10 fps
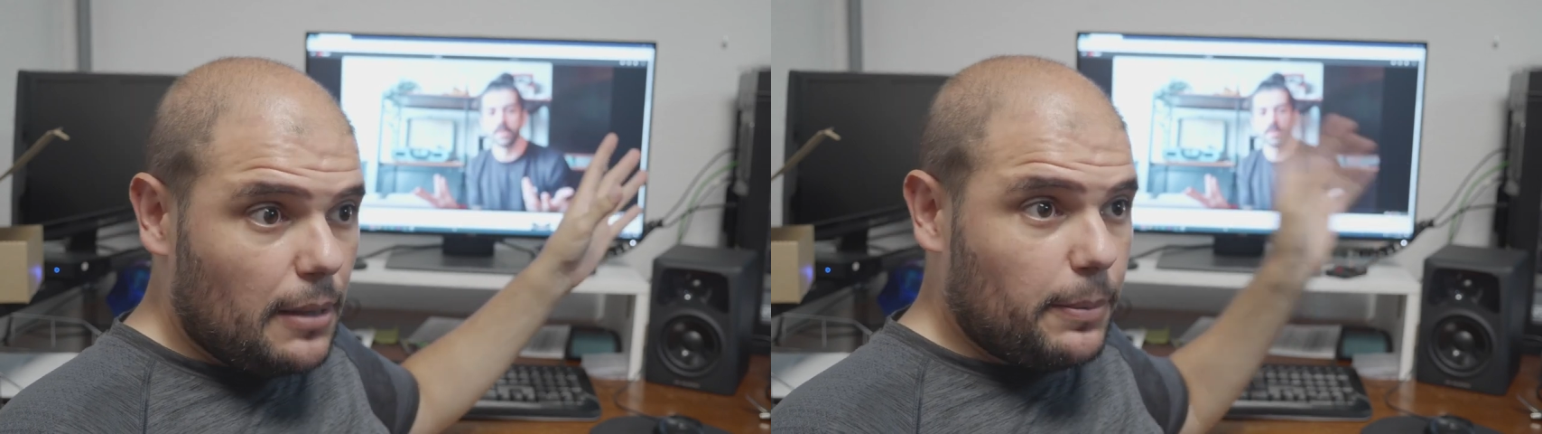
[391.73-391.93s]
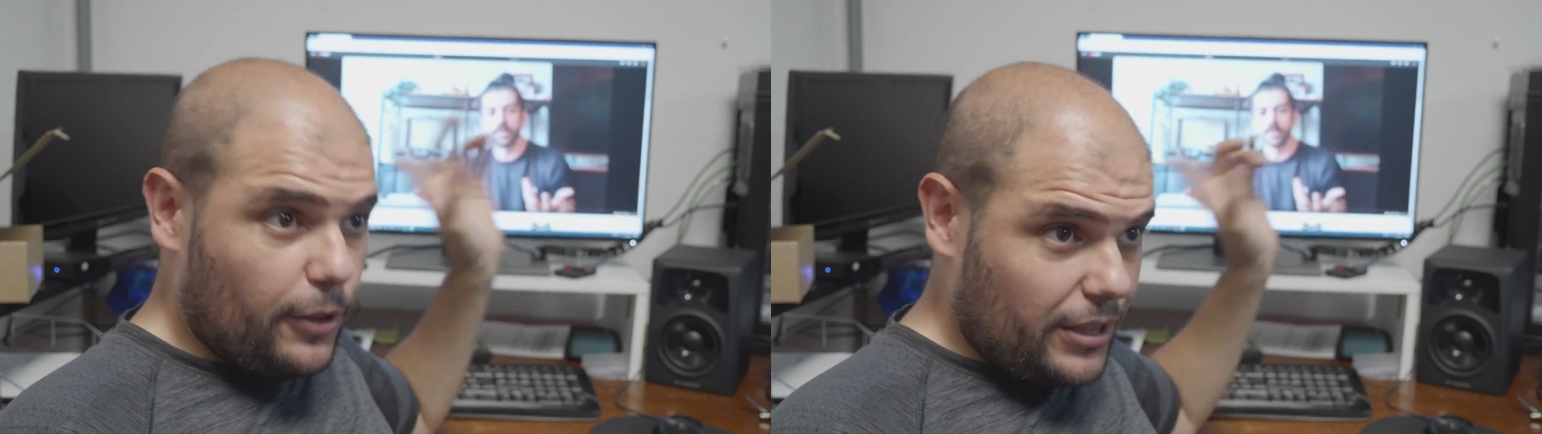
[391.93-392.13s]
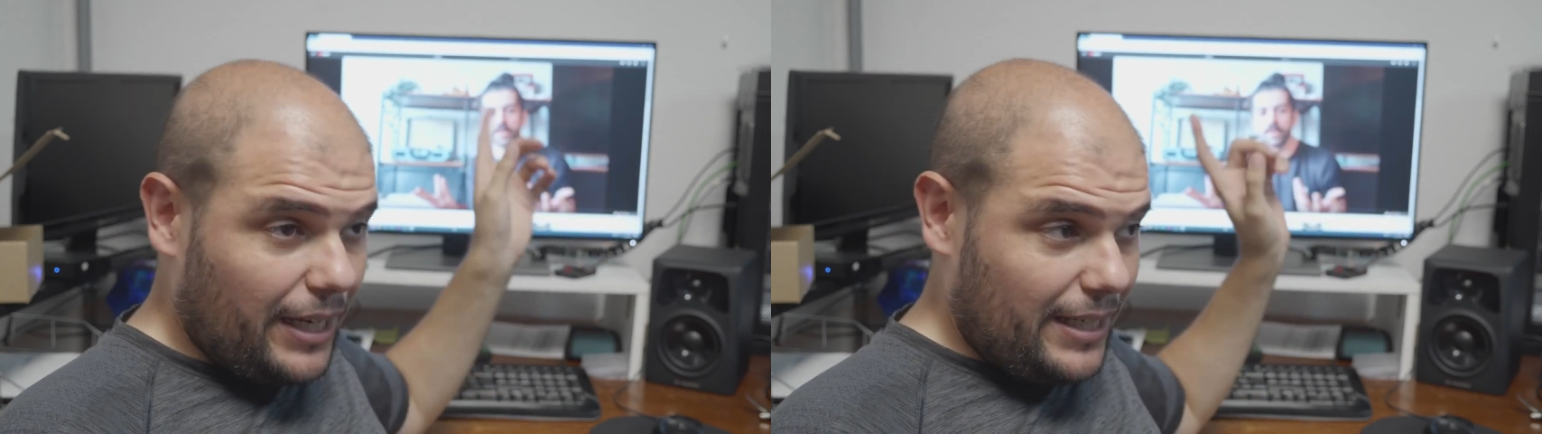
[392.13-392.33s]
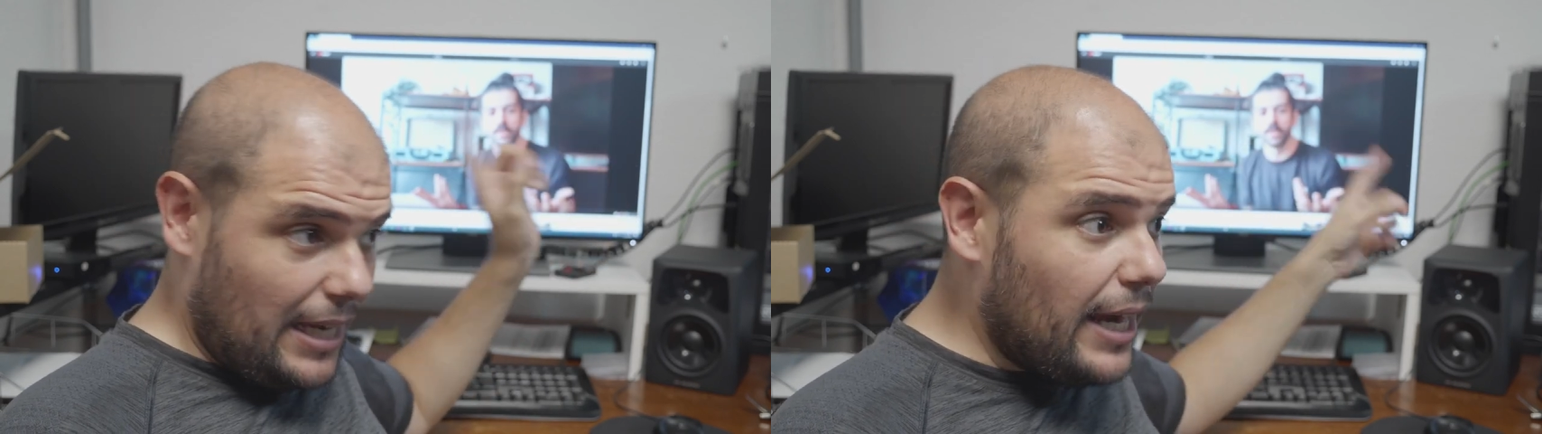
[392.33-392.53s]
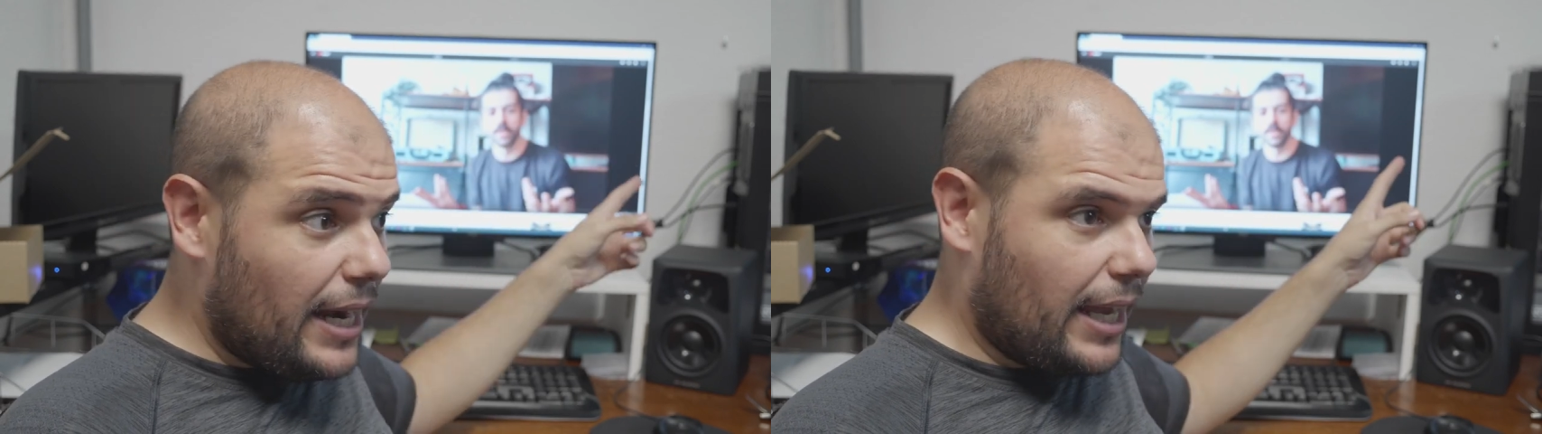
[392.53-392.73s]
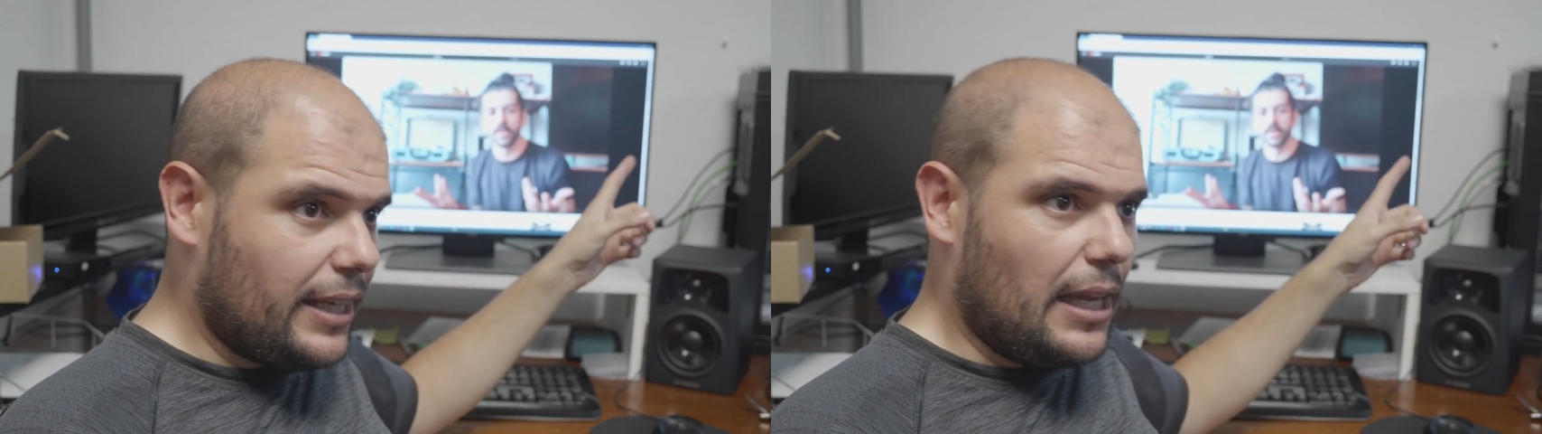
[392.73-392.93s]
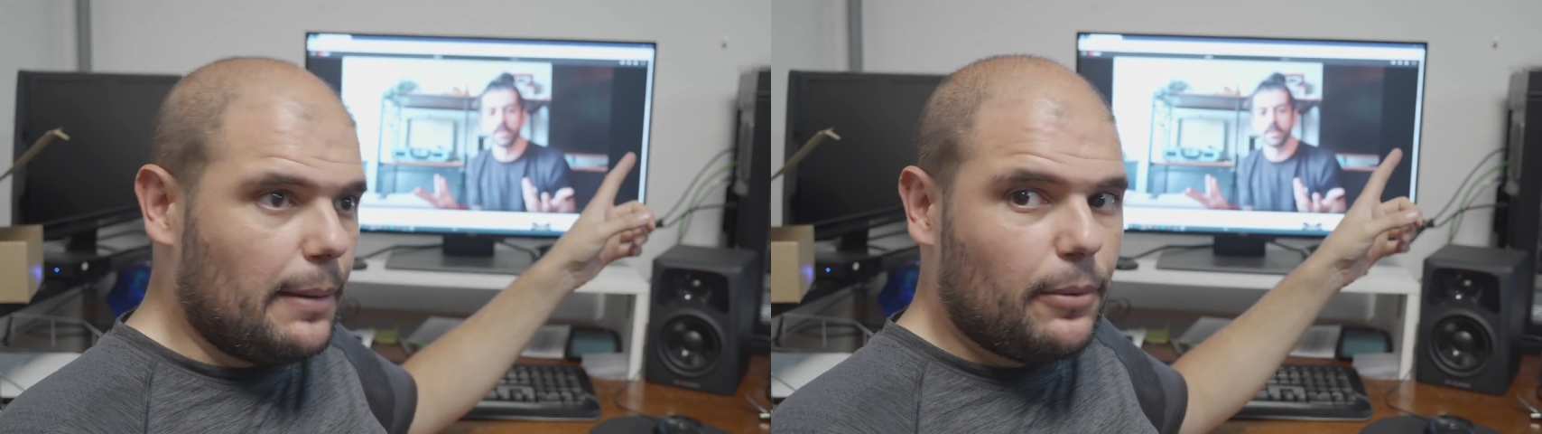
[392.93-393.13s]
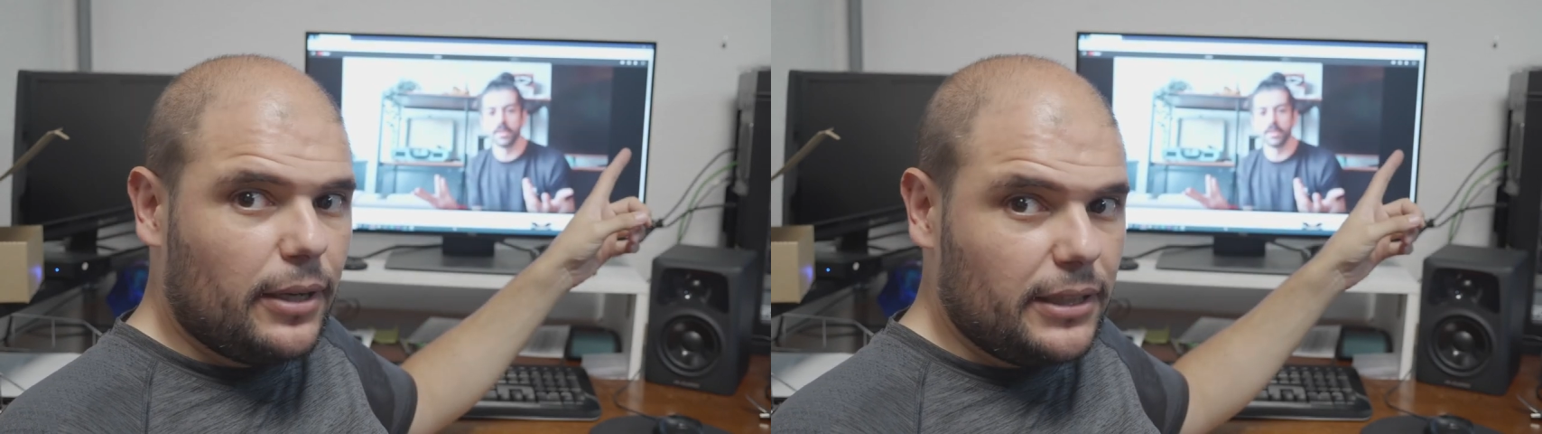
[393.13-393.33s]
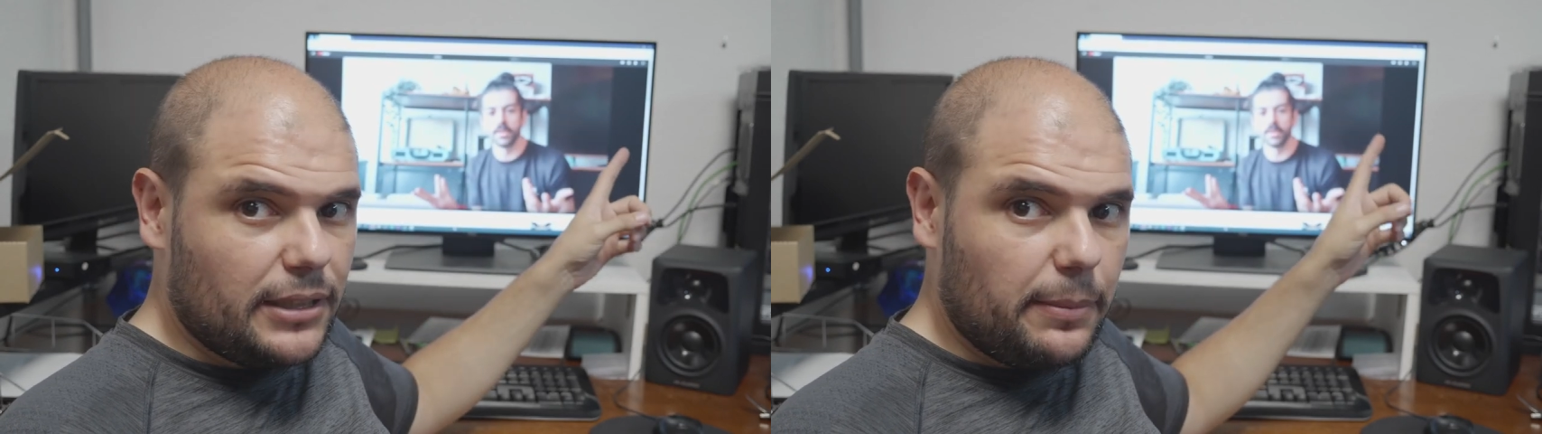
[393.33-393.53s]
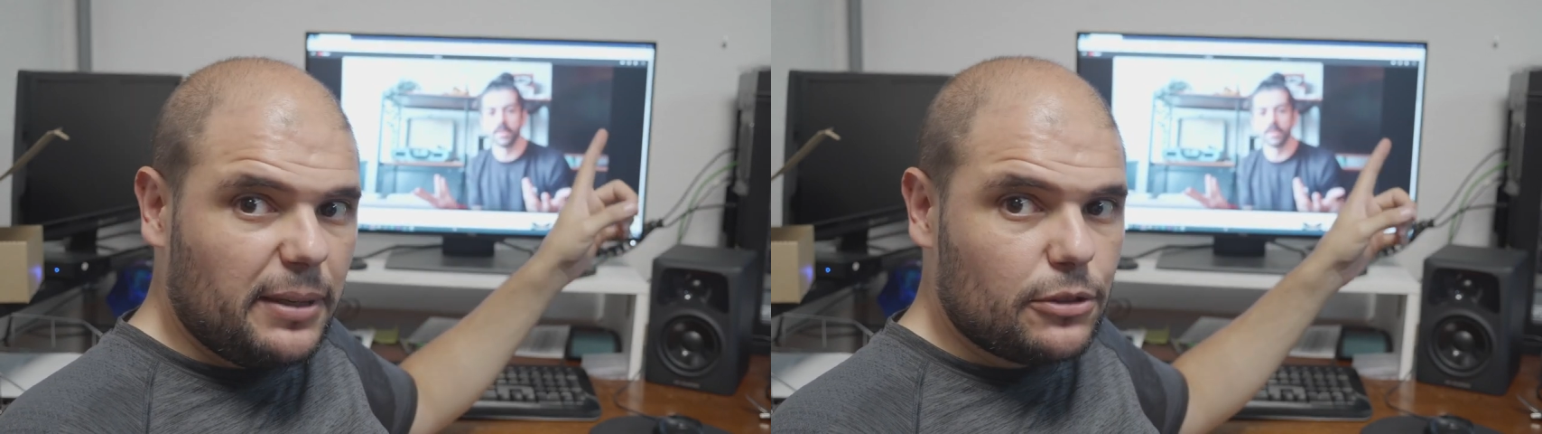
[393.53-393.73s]
Pero es que ya en aquella época
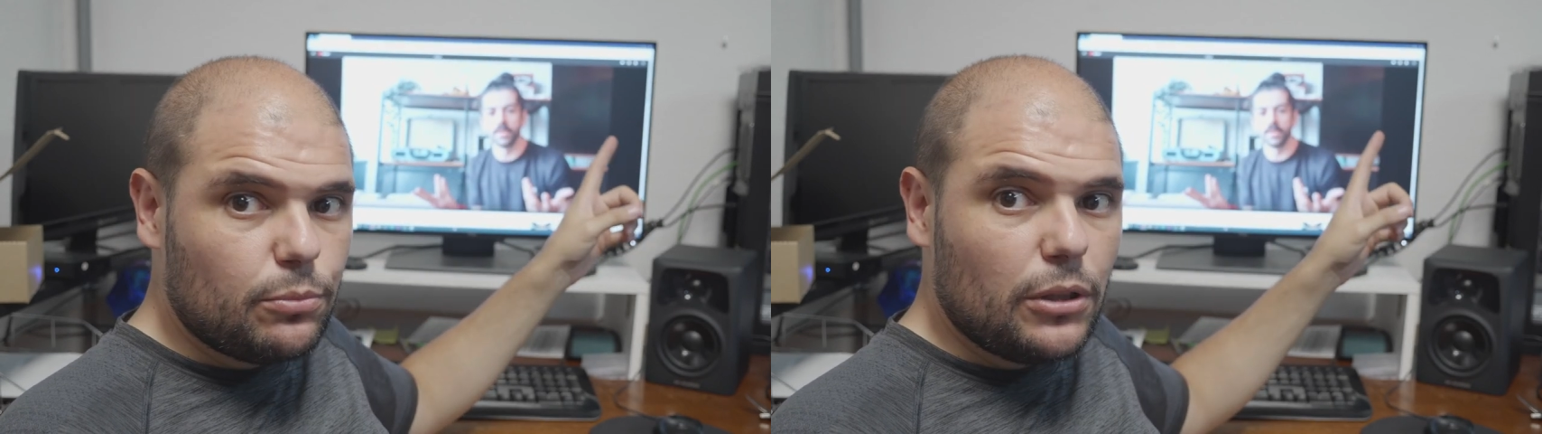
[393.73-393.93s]
ya te habías